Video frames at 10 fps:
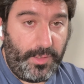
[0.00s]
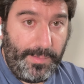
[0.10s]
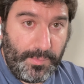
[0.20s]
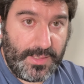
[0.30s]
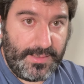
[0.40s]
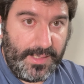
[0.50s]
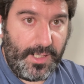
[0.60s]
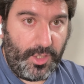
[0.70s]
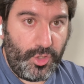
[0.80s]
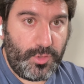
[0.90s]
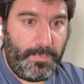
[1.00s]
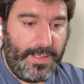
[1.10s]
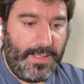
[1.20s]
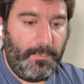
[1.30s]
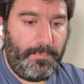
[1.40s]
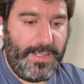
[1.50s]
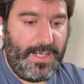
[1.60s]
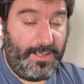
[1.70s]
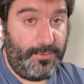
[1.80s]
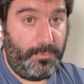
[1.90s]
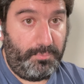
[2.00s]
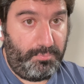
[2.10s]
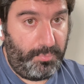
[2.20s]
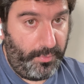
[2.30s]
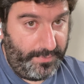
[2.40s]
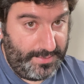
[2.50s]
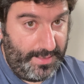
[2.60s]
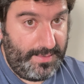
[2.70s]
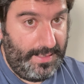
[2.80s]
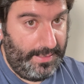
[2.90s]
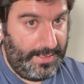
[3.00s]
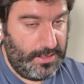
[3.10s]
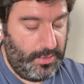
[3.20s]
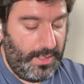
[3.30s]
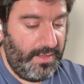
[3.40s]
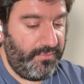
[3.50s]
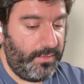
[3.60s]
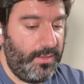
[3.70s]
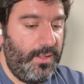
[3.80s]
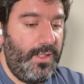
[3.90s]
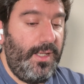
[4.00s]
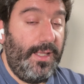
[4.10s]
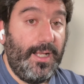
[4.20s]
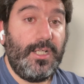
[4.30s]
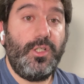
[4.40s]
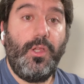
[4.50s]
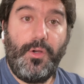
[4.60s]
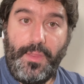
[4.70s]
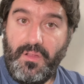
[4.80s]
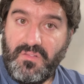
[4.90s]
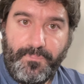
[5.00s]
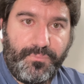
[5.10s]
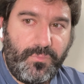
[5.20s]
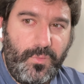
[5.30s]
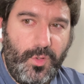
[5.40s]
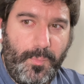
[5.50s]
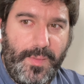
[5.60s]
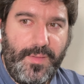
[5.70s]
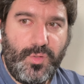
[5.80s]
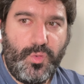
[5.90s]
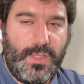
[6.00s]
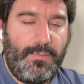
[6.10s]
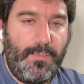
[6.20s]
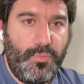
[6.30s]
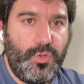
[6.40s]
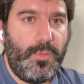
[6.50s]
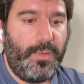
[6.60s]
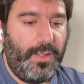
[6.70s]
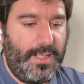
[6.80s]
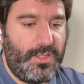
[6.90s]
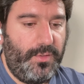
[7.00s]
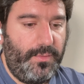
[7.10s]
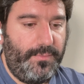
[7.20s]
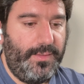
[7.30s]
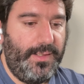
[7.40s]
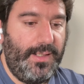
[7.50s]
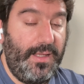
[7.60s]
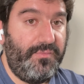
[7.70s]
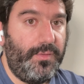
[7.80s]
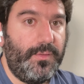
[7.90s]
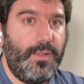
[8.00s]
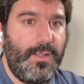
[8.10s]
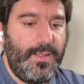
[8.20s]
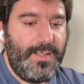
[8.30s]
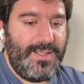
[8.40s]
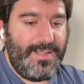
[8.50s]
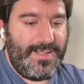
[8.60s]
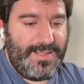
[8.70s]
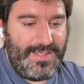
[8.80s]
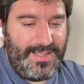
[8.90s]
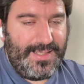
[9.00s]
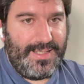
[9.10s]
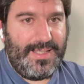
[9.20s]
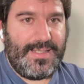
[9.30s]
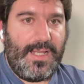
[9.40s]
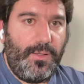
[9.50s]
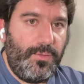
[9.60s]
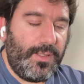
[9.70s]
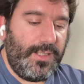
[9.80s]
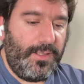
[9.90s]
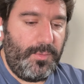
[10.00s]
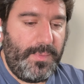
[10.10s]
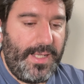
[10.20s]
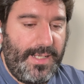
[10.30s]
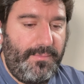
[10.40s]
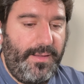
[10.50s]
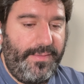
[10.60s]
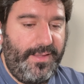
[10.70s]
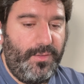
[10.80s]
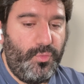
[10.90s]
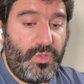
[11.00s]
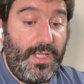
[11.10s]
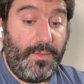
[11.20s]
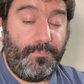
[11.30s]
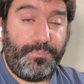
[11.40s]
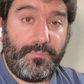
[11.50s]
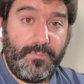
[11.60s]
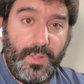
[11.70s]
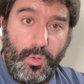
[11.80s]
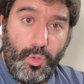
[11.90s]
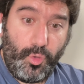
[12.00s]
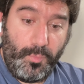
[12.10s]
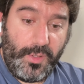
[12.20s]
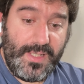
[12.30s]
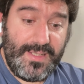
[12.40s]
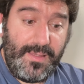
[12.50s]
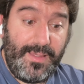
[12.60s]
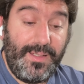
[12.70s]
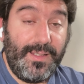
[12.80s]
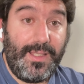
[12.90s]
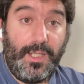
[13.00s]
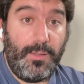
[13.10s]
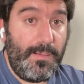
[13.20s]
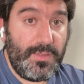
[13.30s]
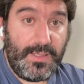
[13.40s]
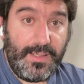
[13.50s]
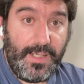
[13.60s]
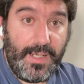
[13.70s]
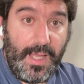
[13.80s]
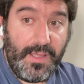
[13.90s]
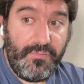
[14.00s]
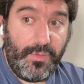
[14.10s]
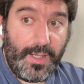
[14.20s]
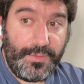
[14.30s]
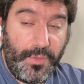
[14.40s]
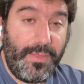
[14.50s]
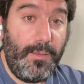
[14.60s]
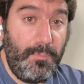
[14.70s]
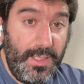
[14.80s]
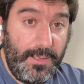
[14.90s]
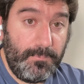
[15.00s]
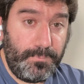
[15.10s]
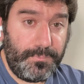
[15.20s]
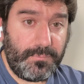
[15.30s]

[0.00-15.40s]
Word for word: que vamos a tener notch para, para rato, por desgracia, en el caso del iPhone. En el caso del ordenador no me disgustaba mucho, pero en el caso del iPhone sí que es algo que no me acaba de gustar los rumores dicen que no vamos a tener iPhone 14 mini,